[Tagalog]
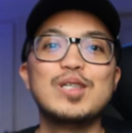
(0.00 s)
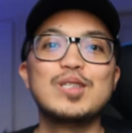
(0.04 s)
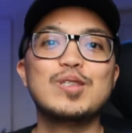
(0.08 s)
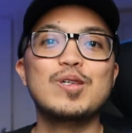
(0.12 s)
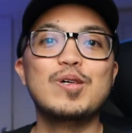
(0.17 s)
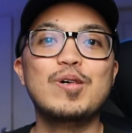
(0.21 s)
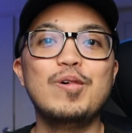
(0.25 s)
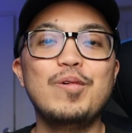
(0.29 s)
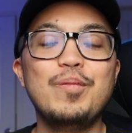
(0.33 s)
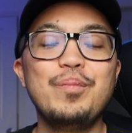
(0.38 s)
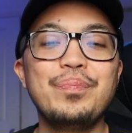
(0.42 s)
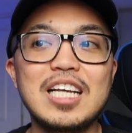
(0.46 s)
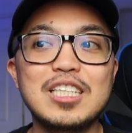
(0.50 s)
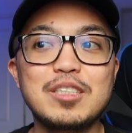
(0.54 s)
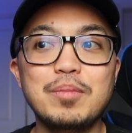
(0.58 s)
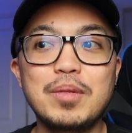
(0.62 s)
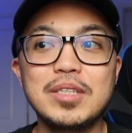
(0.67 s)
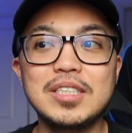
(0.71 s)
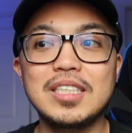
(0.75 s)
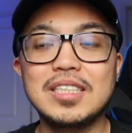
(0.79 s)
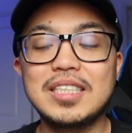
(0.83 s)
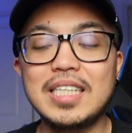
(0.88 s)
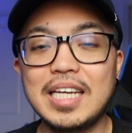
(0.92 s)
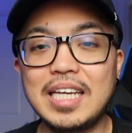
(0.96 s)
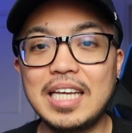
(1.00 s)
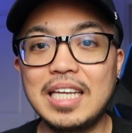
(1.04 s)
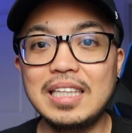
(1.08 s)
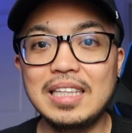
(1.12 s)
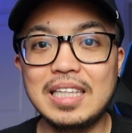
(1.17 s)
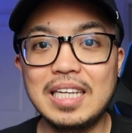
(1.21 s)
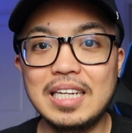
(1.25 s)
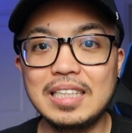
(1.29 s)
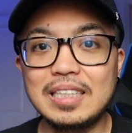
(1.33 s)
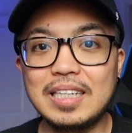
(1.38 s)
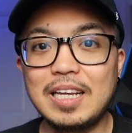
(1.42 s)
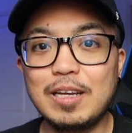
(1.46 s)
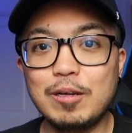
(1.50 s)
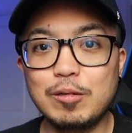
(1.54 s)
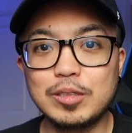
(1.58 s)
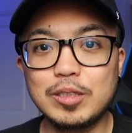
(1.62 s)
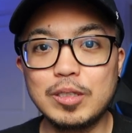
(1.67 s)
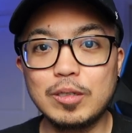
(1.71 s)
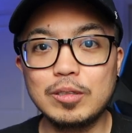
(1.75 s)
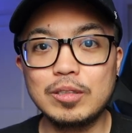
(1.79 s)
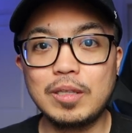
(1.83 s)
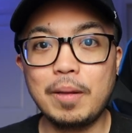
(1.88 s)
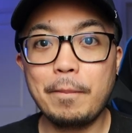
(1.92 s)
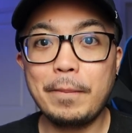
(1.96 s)
So, as much as I can, tinatry ko
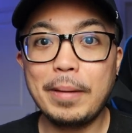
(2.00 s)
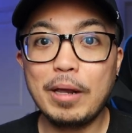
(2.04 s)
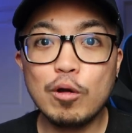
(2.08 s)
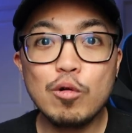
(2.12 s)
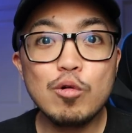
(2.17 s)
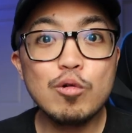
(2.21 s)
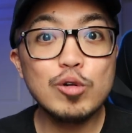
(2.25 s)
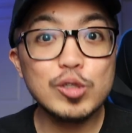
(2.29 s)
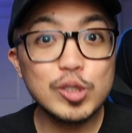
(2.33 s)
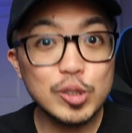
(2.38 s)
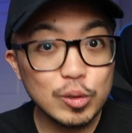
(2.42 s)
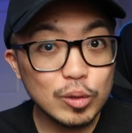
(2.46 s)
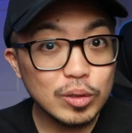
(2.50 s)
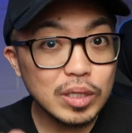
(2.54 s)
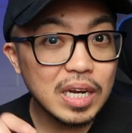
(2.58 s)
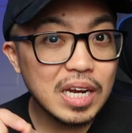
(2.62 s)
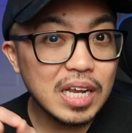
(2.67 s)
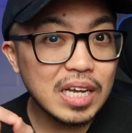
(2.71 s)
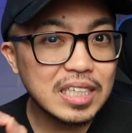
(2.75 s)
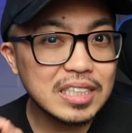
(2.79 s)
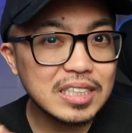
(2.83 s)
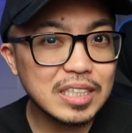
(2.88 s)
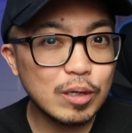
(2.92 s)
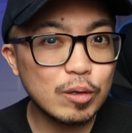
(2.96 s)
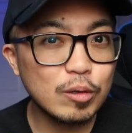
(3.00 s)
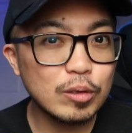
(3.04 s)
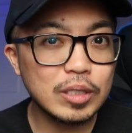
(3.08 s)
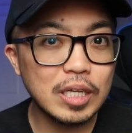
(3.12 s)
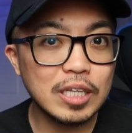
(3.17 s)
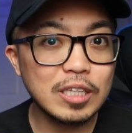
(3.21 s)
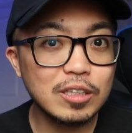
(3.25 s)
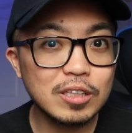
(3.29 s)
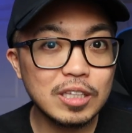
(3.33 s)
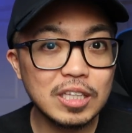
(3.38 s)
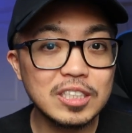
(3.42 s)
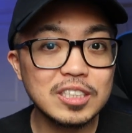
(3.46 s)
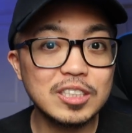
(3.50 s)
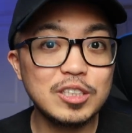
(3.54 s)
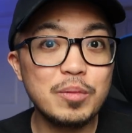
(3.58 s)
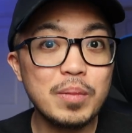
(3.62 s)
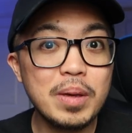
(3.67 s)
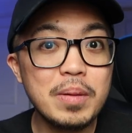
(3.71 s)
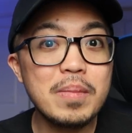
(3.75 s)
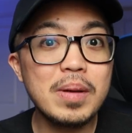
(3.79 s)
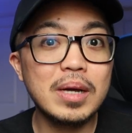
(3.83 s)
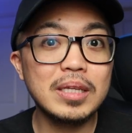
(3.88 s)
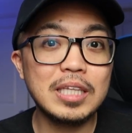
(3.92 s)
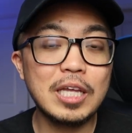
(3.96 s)
sagutin. Pero kung gusto nyo talaga sagutin, tapos
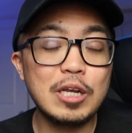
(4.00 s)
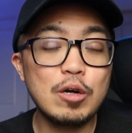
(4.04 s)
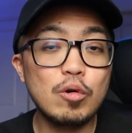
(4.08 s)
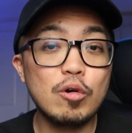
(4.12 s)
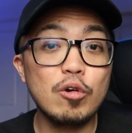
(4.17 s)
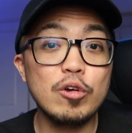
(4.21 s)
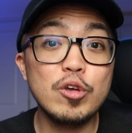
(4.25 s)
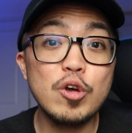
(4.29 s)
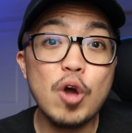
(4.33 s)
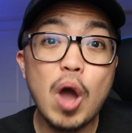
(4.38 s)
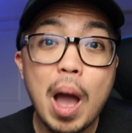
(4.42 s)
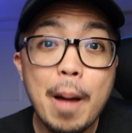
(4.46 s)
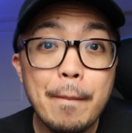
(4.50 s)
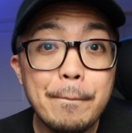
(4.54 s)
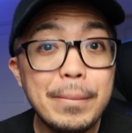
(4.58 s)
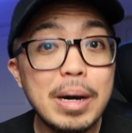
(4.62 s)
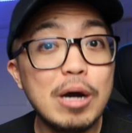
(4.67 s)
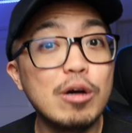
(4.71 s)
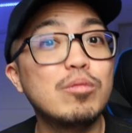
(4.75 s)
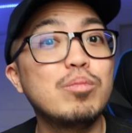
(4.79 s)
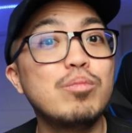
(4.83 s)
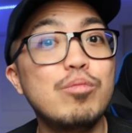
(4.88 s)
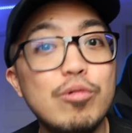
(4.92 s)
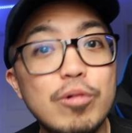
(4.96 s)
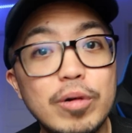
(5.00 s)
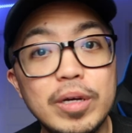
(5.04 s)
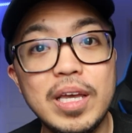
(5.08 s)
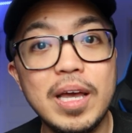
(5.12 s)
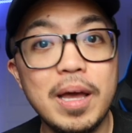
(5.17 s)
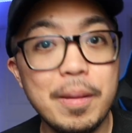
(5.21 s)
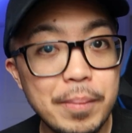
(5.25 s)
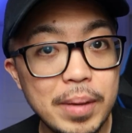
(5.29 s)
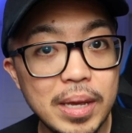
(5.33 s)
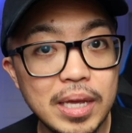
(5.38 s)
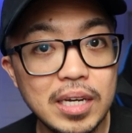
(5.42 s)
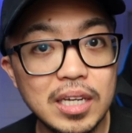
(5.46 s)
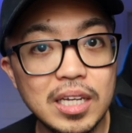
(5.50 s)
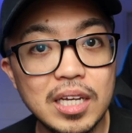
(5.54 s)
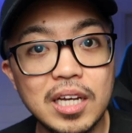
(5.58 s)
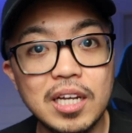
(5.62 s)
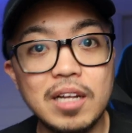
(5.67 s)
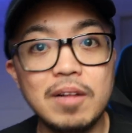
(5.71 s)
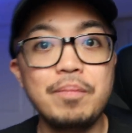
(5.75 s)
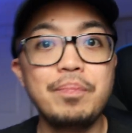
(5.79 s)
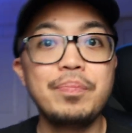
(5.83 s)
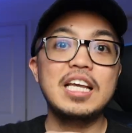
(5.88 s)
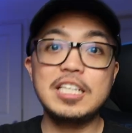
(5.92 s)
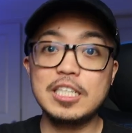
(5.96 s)
may mga tanong kayo about Boy
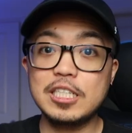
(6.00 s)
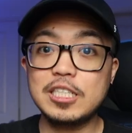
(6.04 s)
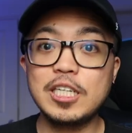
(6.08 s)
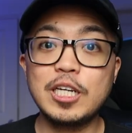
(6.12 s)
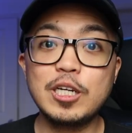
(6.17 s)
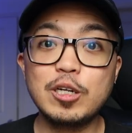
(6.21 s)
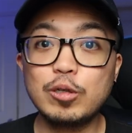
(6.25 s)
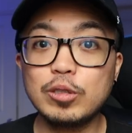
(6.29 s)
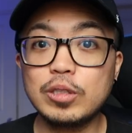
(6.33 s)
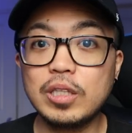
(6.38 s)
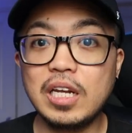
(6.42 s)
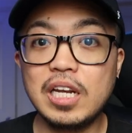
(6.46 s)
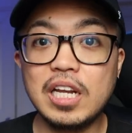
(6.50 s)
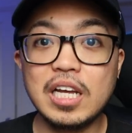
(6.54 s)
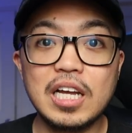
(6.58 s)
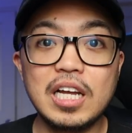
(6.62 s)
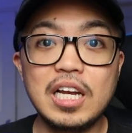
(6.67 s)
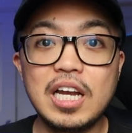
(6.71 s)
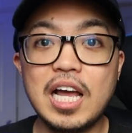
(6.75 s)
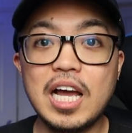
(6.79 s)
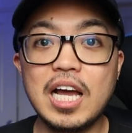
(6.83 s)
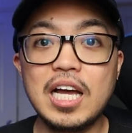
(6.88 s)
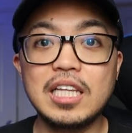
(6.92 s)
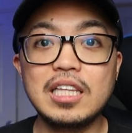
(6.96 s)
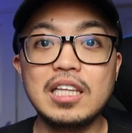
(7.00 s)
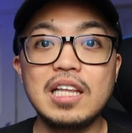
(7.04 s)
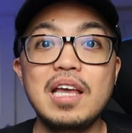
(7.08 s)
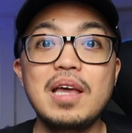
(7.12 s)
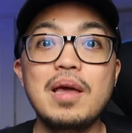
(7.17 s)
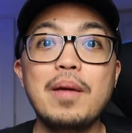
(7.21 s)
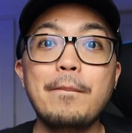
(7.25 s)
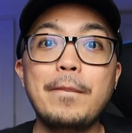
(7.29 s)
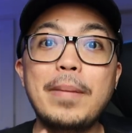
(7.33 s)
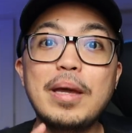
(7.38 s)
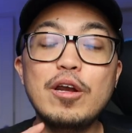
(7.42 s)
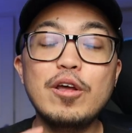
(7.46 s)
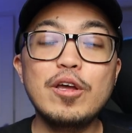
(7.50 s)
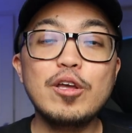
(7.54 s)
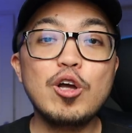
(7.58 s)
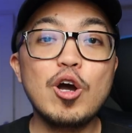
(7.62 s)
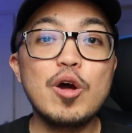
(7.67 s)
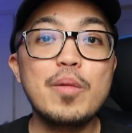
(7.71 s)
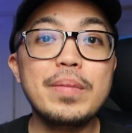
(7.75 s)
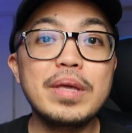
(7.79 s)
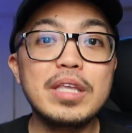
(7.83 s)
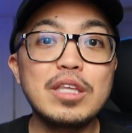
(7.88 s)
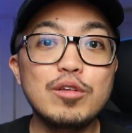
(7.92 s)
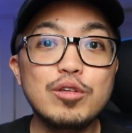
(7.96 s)
America, isa-share ko talaga lahat pero
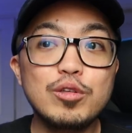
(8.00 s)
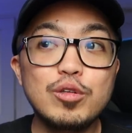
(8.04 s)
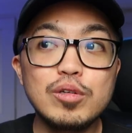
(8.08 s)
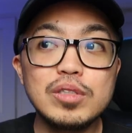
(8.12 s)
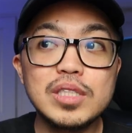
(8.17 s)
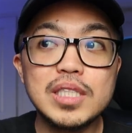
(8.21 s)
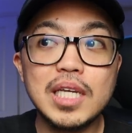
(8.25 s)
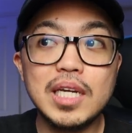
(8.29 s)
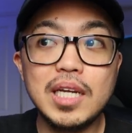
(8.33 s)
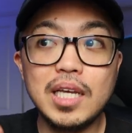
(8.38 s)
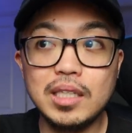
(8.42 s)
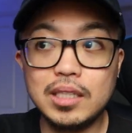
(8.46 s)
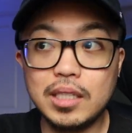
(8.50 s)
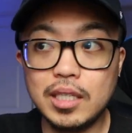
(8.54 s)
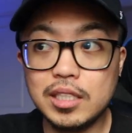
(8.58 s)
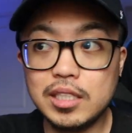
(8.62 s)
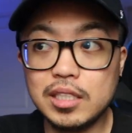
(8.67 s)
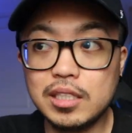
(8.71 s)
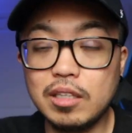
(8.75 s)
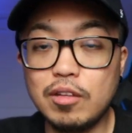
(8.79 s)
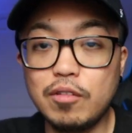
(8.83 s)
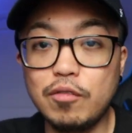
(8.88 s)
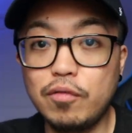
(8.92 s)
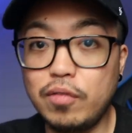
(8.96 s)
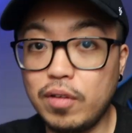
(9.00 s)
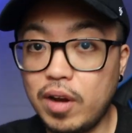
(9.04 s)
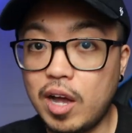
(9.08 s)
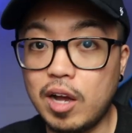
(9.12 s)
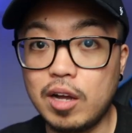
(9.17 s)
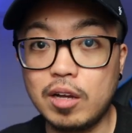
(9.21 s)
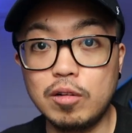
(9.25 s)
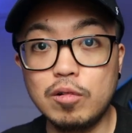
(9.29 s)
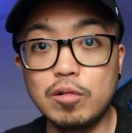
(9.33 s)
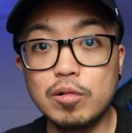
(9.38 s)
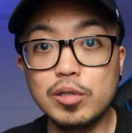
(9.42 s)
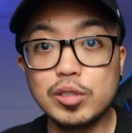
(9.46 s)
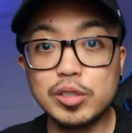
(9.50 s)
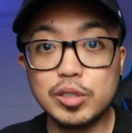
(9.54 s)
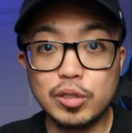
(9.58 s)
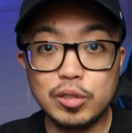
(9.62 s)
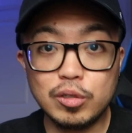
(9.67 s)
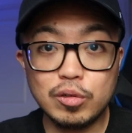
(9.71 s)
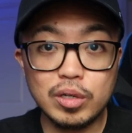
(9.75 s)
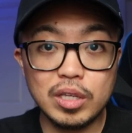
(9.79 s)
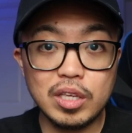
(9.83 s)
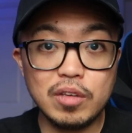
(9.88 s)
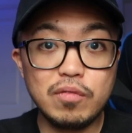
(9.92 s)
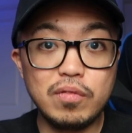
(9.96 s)
i-comment nyo dun sa latest vlog kung gusto
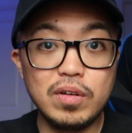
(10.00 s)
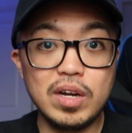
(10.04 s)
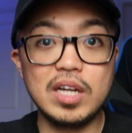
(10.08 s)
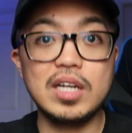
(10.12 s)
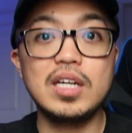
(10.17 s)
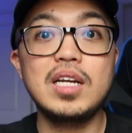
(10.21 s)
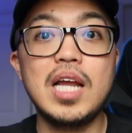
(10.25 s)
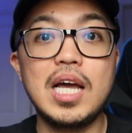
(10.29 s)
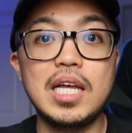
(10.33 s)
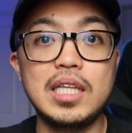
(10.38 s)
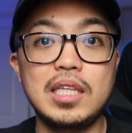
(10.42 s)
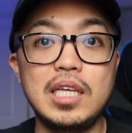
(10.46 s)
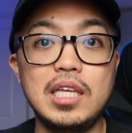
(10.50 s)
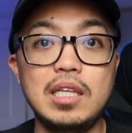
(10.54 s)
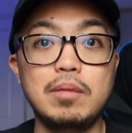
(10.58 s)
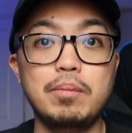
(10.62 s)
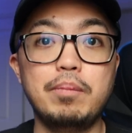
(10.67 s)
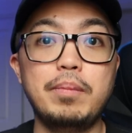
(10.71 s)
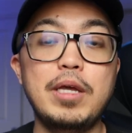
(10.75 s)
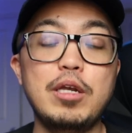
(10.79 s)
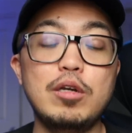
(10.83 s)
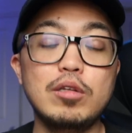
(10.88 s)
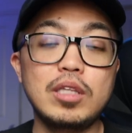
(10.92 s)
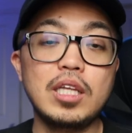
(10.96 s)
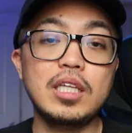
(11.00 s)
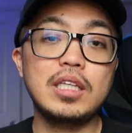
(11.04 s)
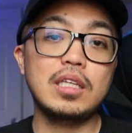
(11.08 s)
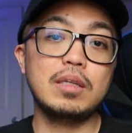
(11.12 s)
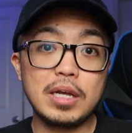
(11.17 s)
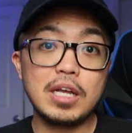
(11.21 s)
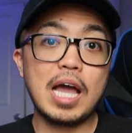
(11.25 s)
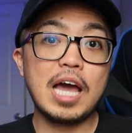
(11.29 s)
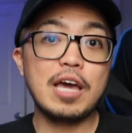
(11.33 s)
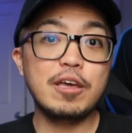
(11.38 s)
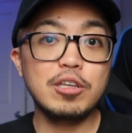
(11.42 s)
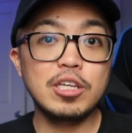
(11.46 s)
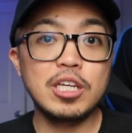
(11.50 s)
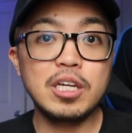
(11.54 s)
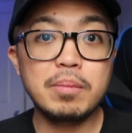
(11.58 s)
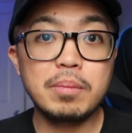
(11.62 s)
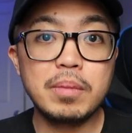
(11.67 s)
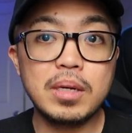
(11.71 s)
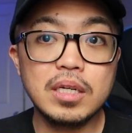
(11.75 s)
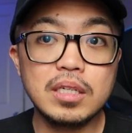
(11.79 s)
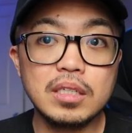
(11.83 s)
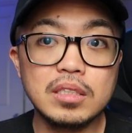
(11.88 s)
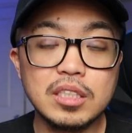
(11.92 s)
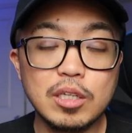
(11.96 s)
nyong i-vlog natin. Pero pag ayaw nyo
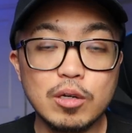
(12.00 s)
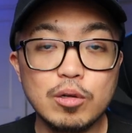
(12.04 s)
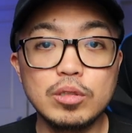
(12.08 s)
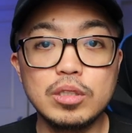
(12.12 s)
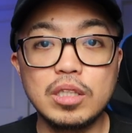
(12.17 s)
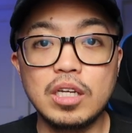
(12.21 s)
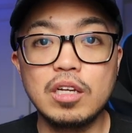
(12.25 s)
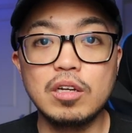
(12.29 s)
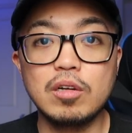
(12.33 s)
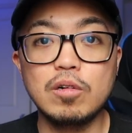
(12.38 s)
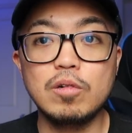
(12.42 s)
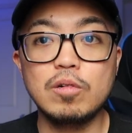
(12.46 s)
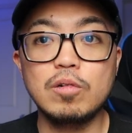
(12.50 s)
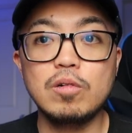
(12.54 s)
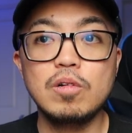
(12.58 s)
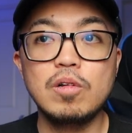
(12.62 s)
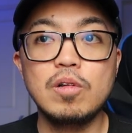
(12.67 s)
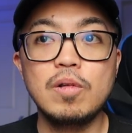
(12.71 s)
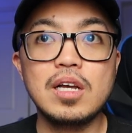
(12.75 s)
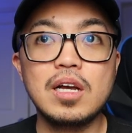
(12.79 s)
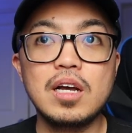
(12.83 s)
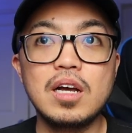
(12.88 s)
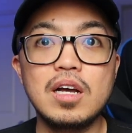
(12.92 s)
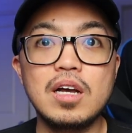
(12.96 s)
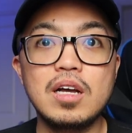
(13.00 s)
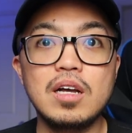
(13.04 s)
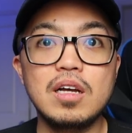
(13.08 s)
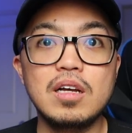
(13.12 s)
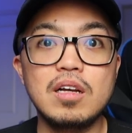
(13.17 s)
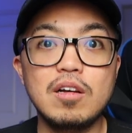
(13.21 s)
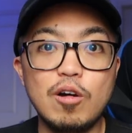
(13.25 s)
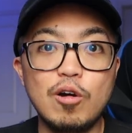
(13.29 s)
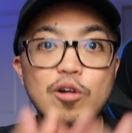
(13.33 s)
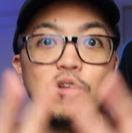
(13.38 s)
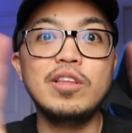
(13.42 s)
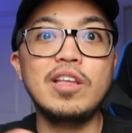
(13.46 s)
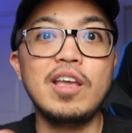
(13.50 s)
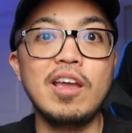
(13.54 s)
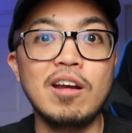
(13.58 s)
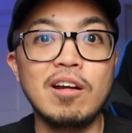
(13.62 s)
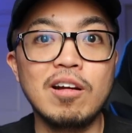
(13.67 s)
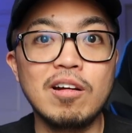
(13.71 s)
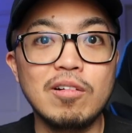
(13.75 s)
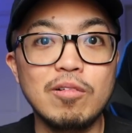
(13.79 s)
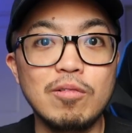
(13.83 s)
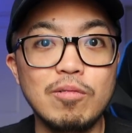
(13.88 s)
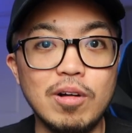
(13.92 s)
namang sagutin ko sa on-air,